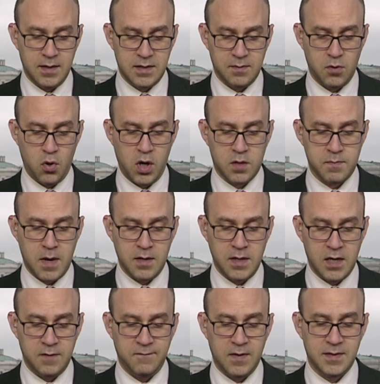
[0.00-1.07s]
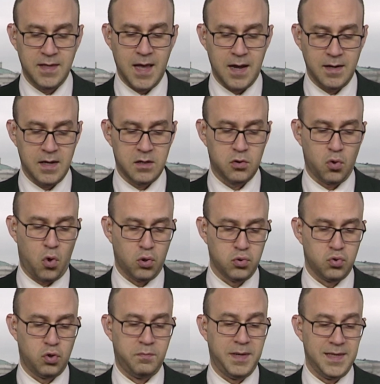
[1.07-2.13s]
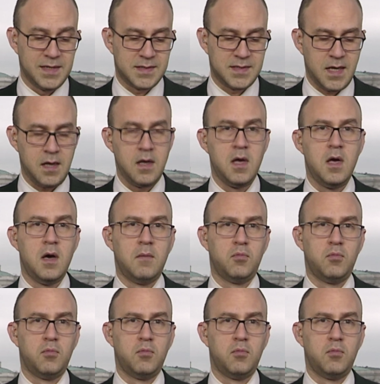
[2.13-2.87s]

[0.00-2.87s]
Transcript: eğitimli öğretmenlerin ve diğerlerinin olduğunu bilirse